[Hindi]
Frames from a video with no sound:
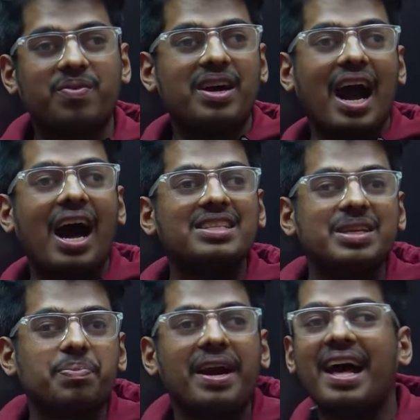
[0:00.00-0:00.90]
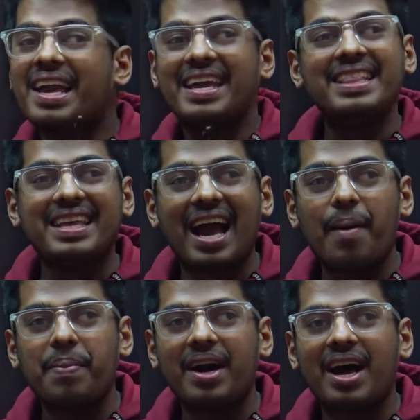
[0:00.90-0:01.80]
कहां से पढ़ा क्या
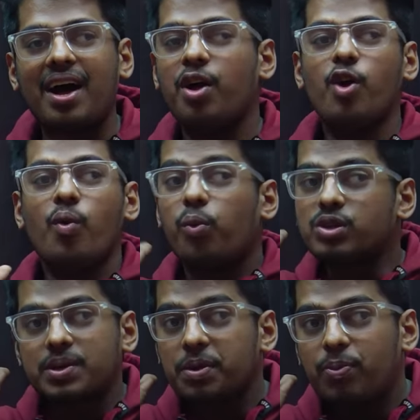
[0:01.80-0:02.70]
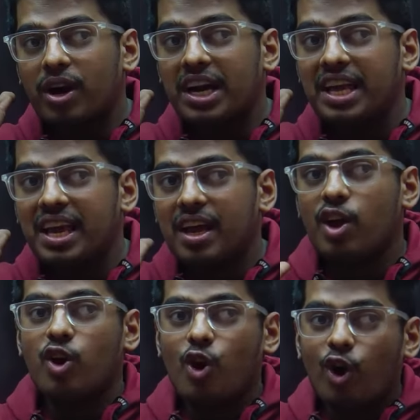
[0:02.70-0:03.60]
पढ़ा वो सब इंपॉर्टेंट नहीं है
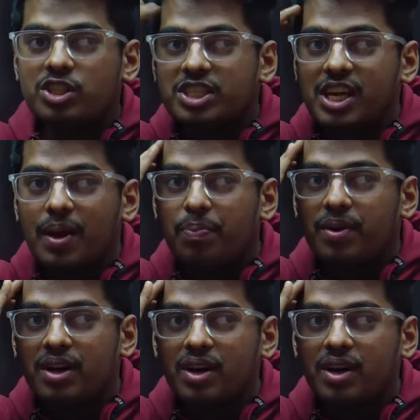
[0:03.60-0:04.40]
कॉन्सेप्ट